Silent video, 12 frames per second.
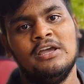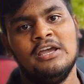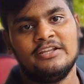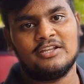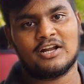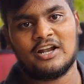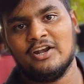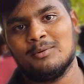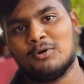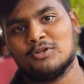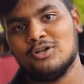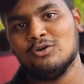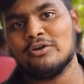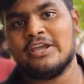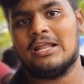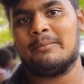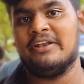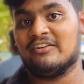இந்த கடையோட மொத்த லுக்
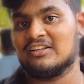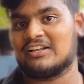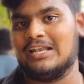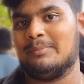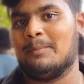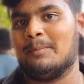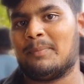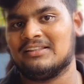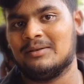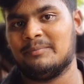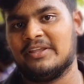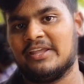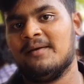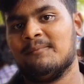எல்லாமே நீங்கள் வந்து கண்டிப்பாக பார்த்துருப்பீங்க